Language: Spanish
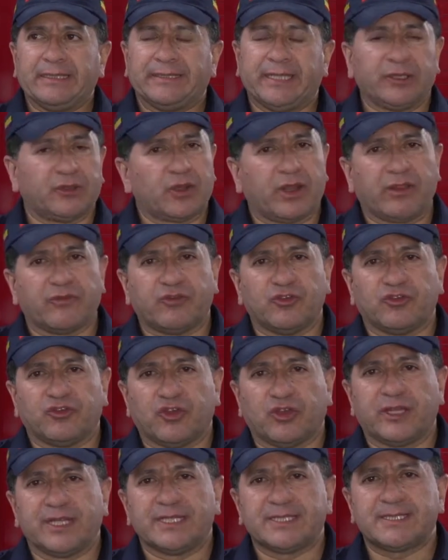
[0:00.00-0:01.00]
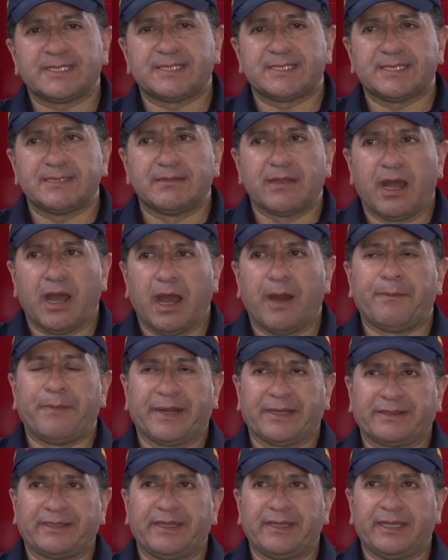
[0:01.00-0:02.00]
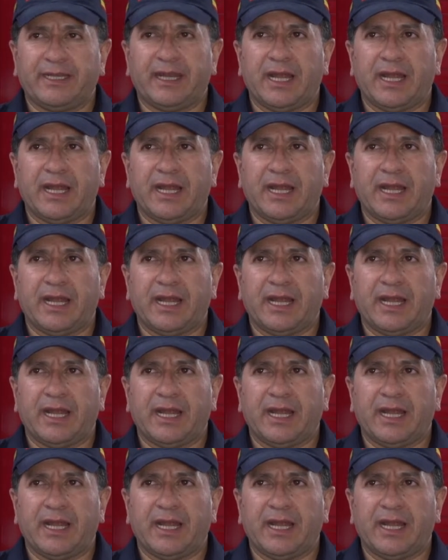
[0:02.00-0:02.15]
Dentro de las funciones, aparte de